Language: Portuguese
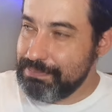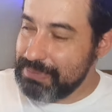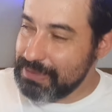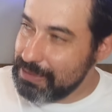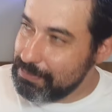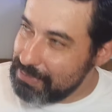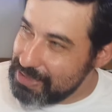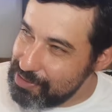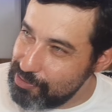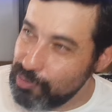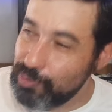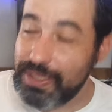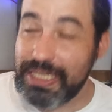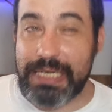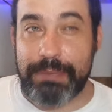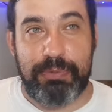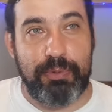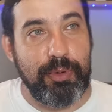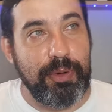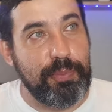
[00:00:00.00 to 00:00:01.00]
Puta, mas não
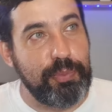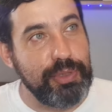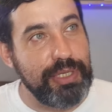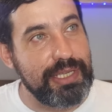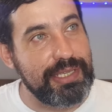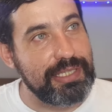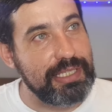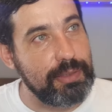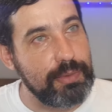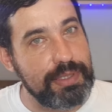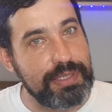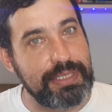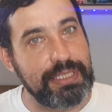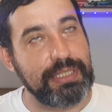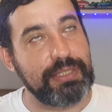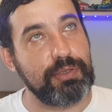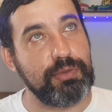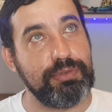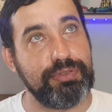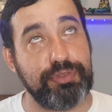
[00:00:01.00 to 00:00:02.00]
era para uma punição
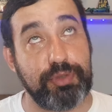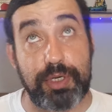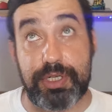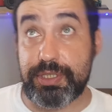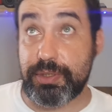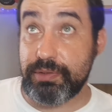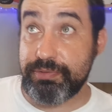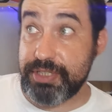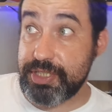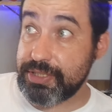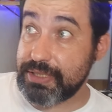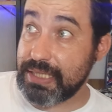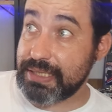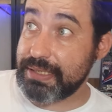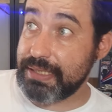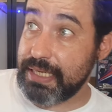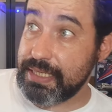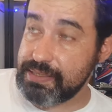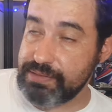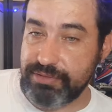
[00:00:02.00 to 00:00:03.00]
assim tão forte. Então, em vez de dar
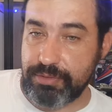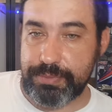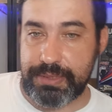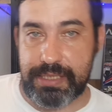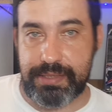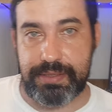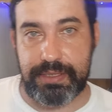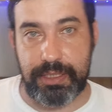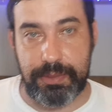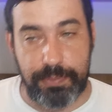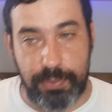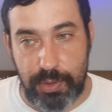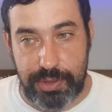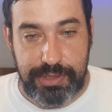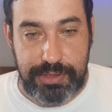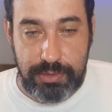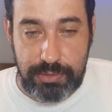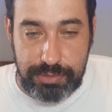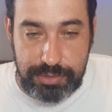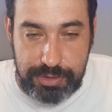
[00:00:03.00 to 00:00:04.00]
10, vamos dar 5. Pô,
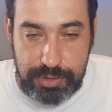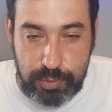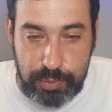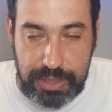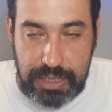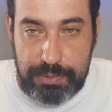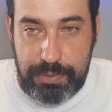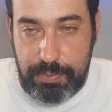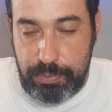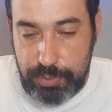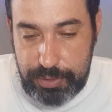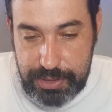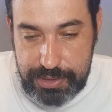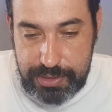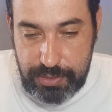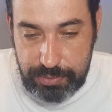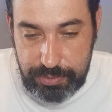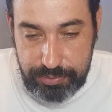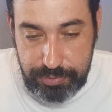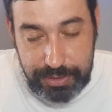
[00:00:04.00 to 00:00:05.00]
se não era uma
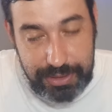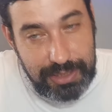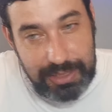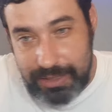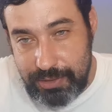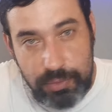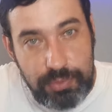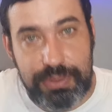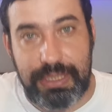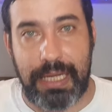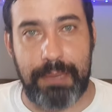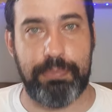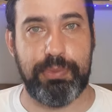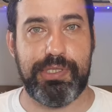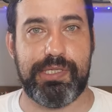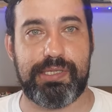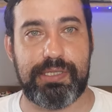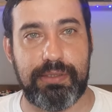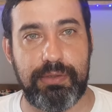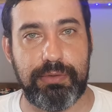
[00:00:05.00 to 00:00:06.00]
punição tão forte, cara, não dá
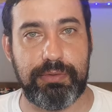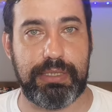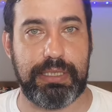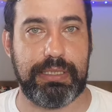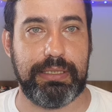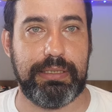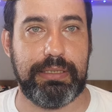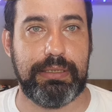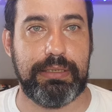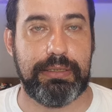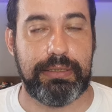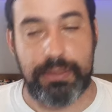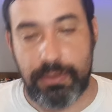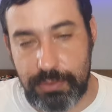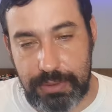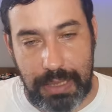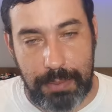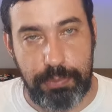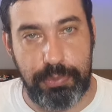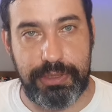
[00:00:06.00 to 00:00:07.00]
punição, cara
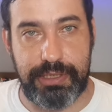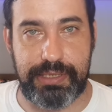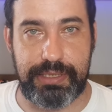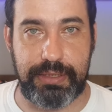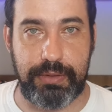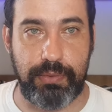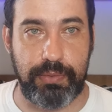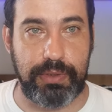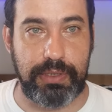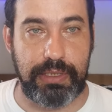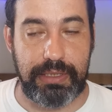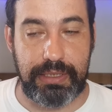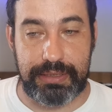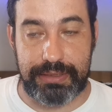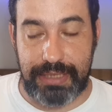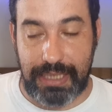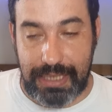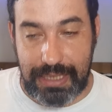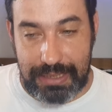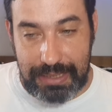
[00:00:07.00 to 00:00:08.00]
não dá punição.
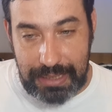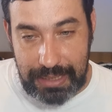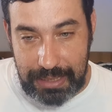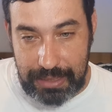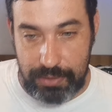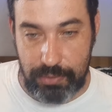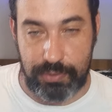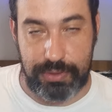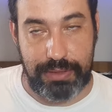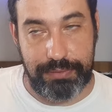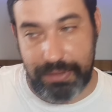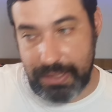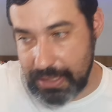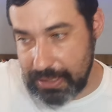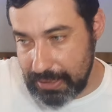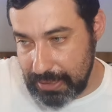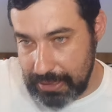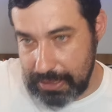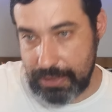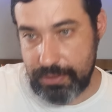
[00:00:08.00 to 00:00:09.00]
Tá claro, tava
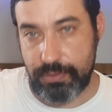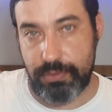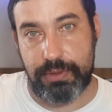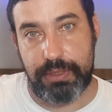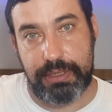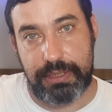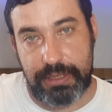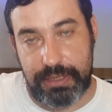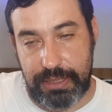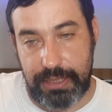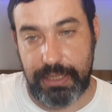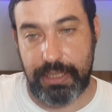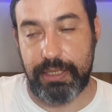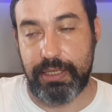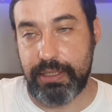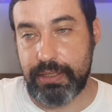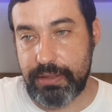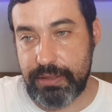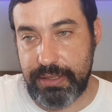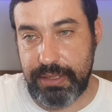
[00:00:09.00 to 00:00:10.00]
claro que
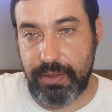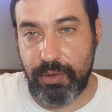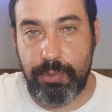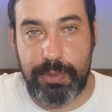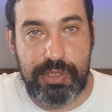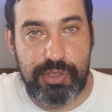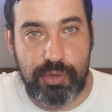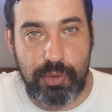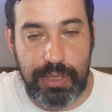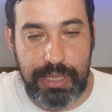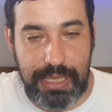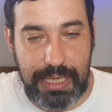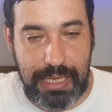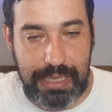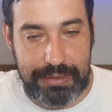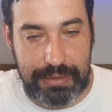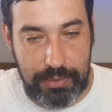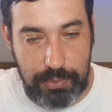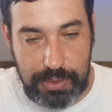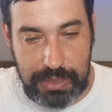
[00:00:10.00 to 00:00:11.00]
deu uma
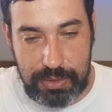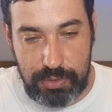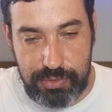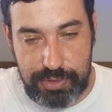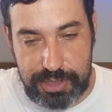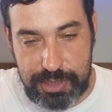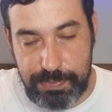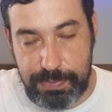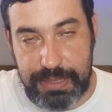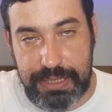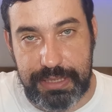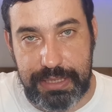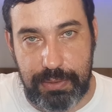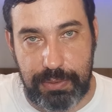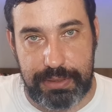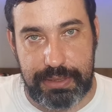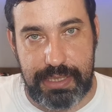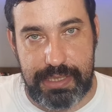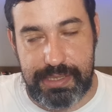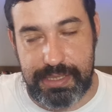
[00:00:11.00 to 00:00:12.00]
escorregada ali. O Carlos Sainz
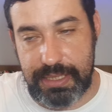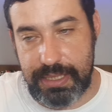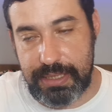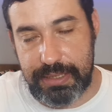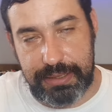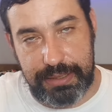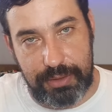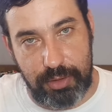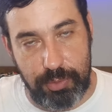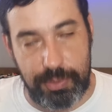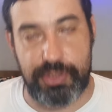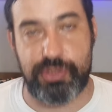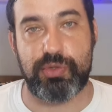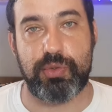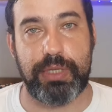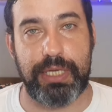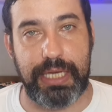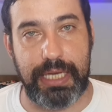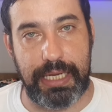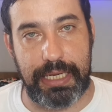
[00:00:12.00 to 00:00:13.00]
perdeu a traseira, deu uma
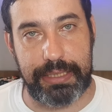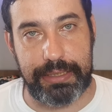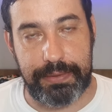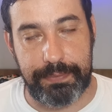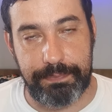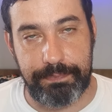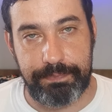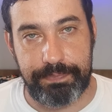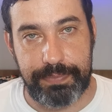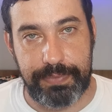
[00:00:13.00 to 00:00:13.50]
escorregada